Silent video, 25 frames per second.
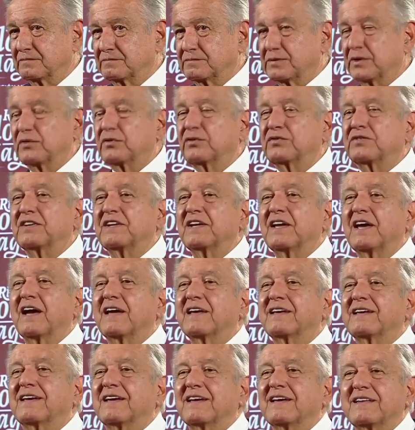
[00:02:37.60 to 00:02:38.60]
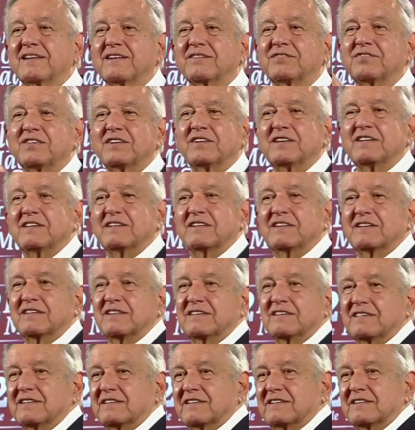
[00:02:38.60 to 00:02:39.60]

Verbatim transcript: Pero si hay que definir